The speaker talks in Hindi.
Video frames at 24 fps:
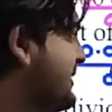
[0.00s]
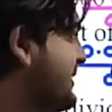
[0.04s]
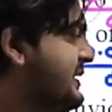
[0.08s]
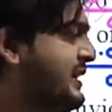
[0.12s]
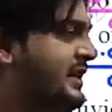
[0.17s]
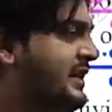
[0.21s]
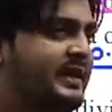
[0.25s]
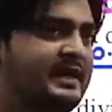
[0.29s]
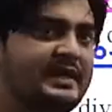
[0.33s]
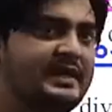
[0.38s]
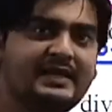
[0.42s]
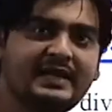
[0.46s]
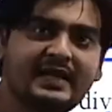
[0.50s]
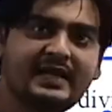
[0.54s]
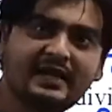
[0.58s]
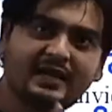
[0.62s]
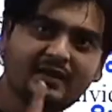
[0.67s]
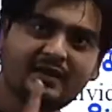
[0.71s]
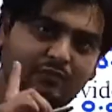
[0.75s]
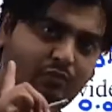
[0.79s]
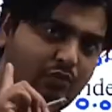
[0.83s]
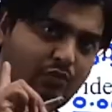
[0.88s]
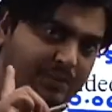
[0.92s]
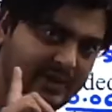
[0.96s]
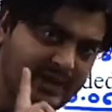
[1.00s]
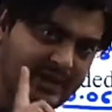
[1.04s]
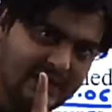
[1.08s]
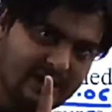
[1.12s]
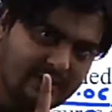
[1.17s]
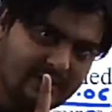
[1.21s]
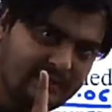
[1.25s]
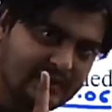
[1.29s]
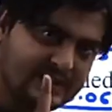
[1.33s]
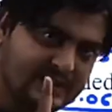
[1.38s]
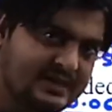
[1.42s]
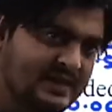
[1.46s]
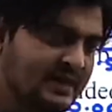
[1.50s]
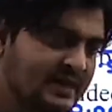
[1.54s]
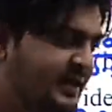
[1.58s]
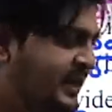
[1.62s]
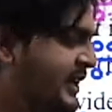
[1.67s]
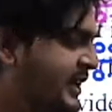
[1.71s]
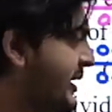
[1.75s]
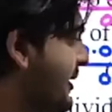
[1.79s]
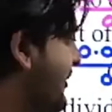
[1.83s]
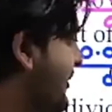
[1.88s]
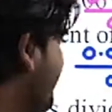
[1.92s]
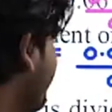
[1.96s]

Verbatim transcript: परसेंटेज एरर वो भी एक परसेंट है